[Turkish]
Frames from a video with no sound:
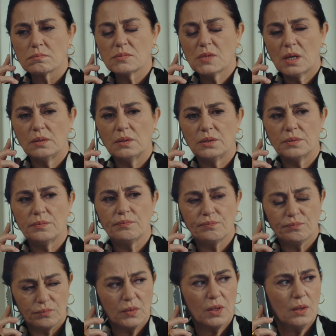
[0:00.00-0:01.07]
Anladım.
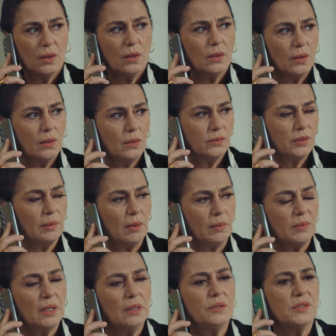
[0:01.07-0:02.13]

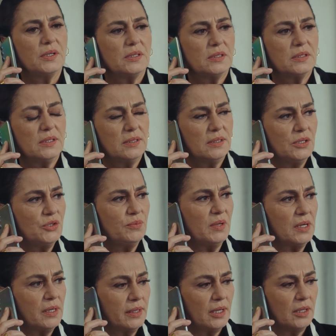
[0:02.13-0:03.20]
Tamam geleceğiz. Siz hiç merak